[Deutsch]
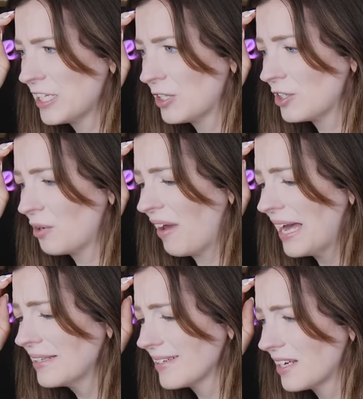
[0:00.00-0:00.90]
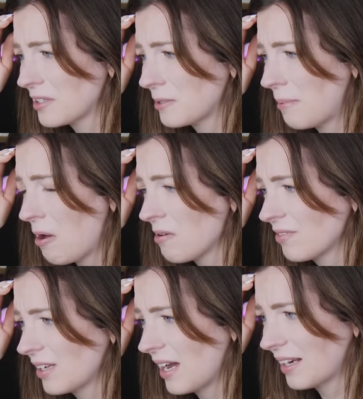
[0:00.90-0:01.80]
Das deutsche Fernsehen hat uns
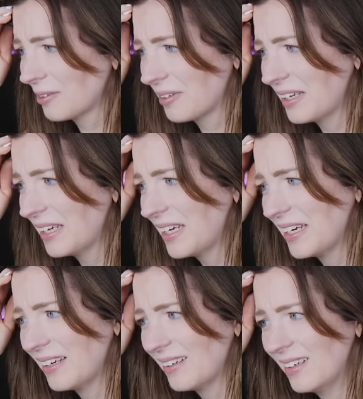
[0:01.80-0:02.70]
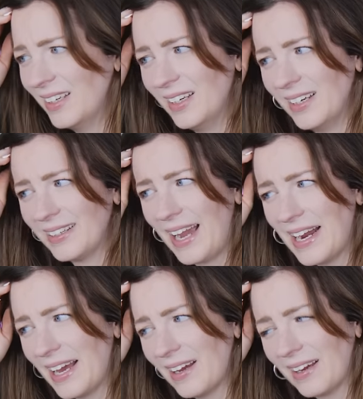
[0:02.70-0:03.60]
beauftragt, okay.
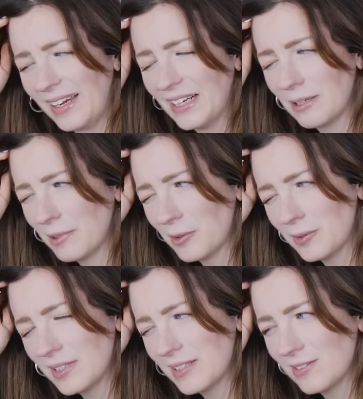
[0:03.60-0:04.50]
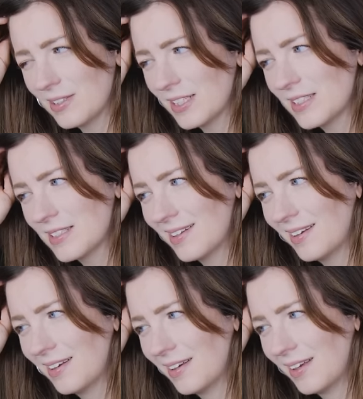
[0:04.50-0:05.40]
Keiner redet mit uns und jetzt
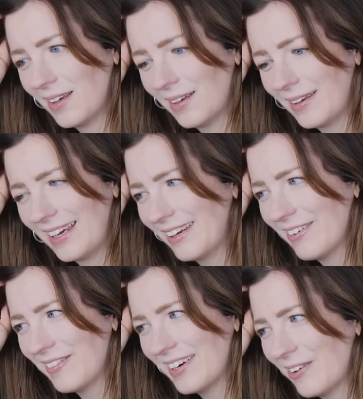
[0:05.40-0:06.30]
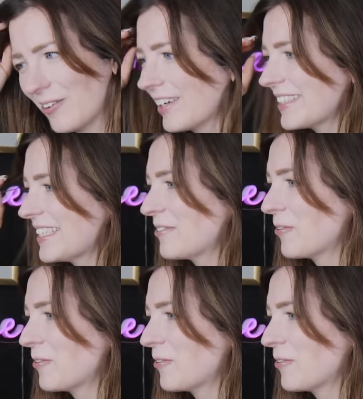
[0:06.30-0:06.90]
äh, gehen wir wieder. Oh Gott, das ist so